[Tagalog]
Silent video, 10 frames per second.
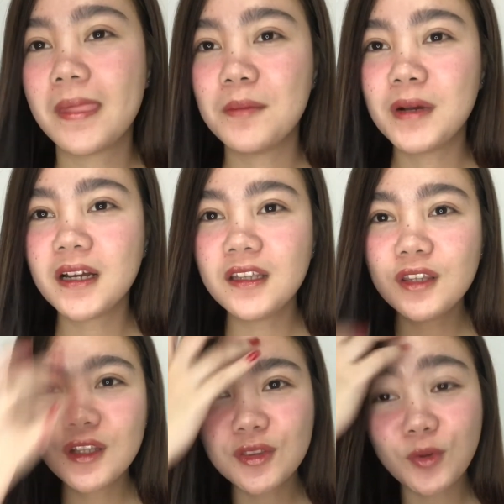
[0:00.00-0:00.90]

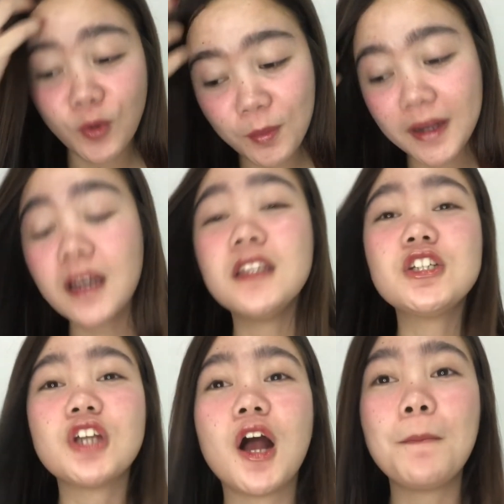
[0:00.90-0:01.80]
Maganda to. Maganda
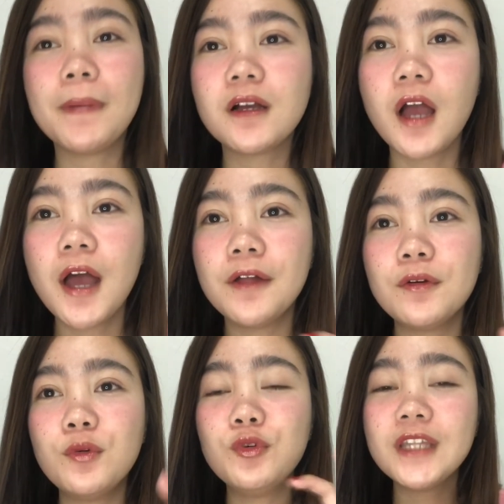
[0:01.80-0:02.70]
siya kapag
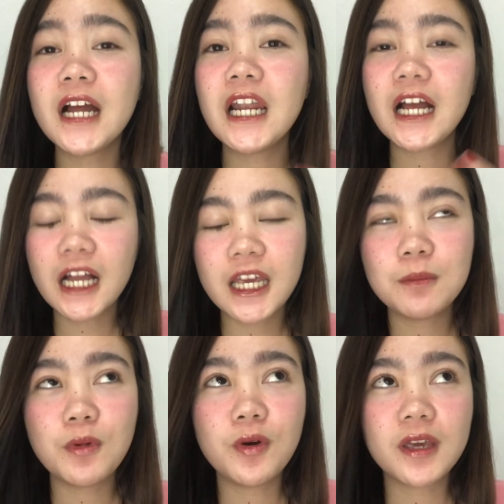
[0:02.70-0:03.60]
unang lagay
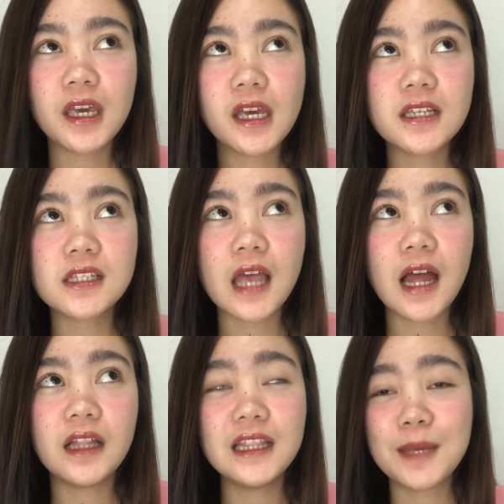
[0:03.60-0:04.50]
mo is
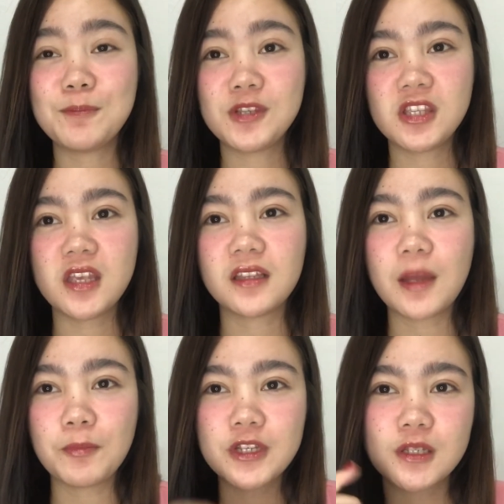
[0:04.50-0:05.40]
lipstick,
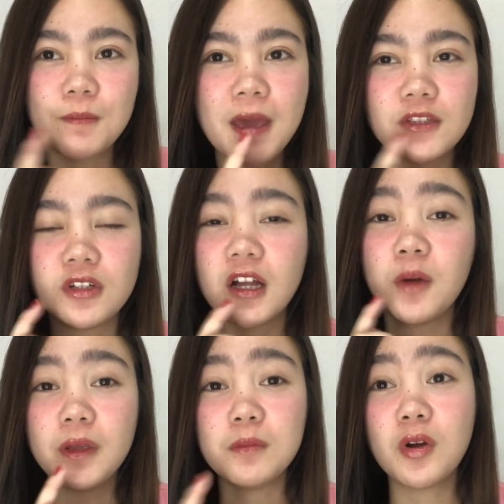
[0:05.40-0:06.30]
tapos medyo
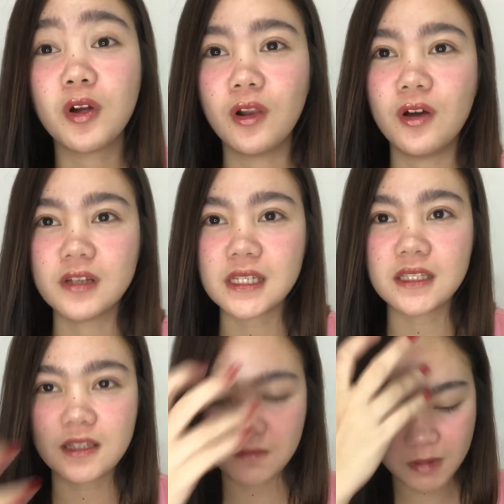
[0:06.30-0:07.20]
gawin mong glossy,
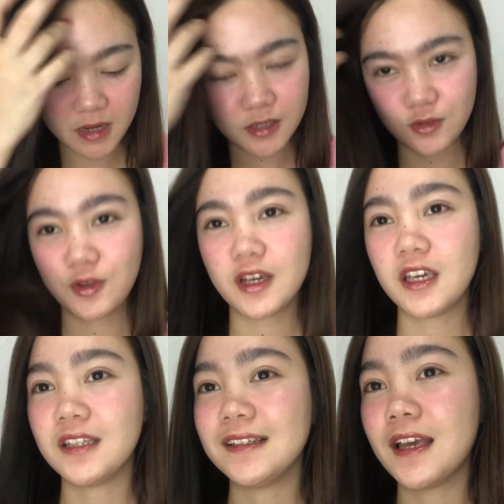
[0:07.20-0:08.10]
ba diba? So,
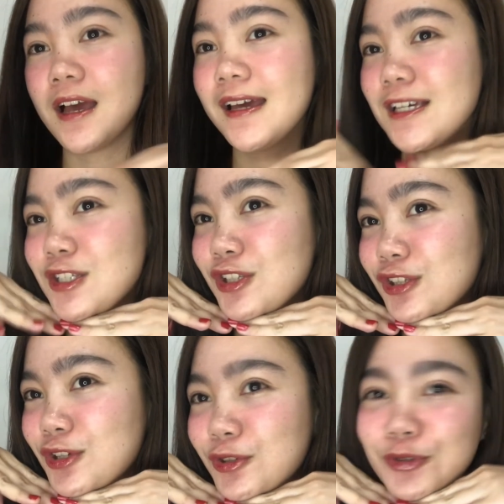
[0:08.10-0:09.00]
ayan guys.
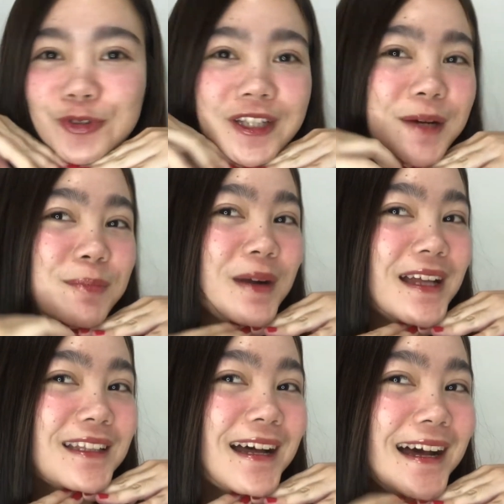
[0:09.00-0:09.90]
Ito yung unang
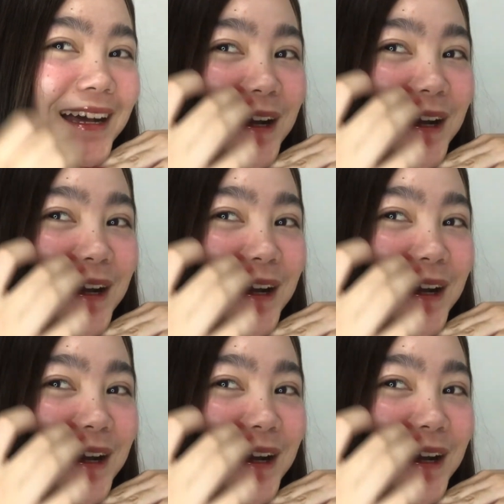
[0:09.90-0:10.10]
product.